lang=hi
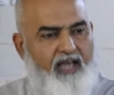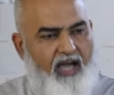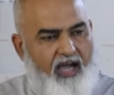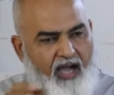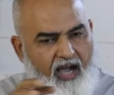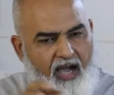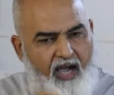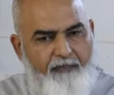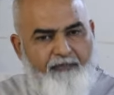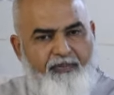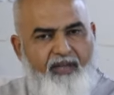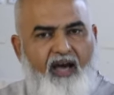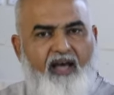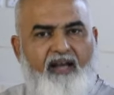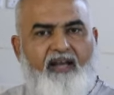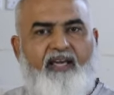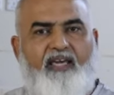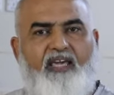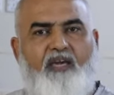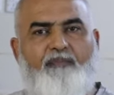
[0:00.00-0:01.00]
यहाँ पे
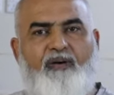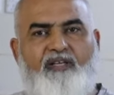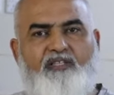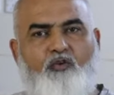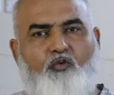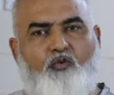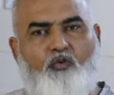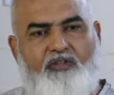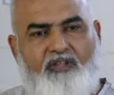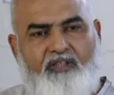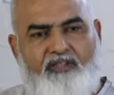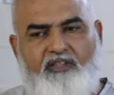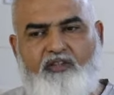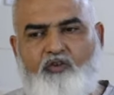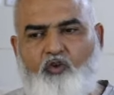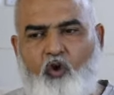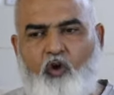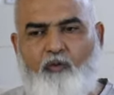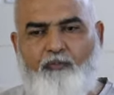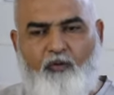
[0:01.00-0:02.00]
आने के बाद कुदरती
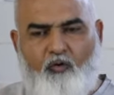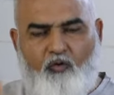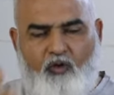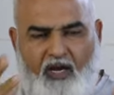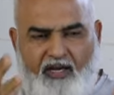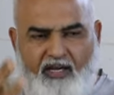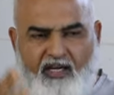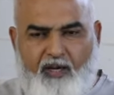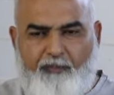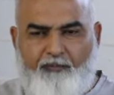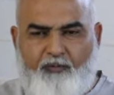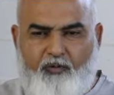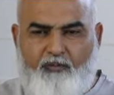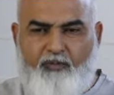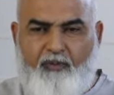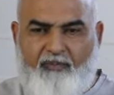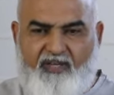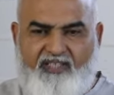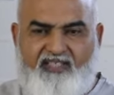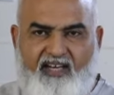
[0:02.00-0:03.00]
तौर पे उनको आगे कंपनी
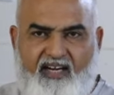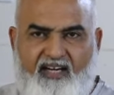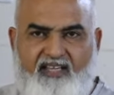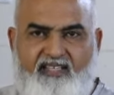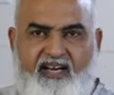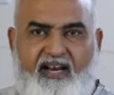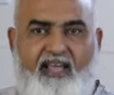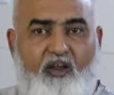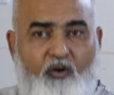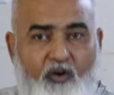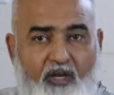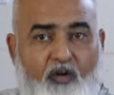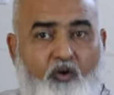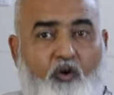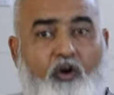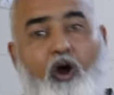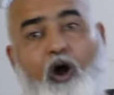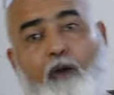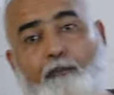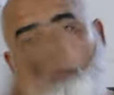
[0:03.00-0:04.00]
में मसले नजर आए और एक और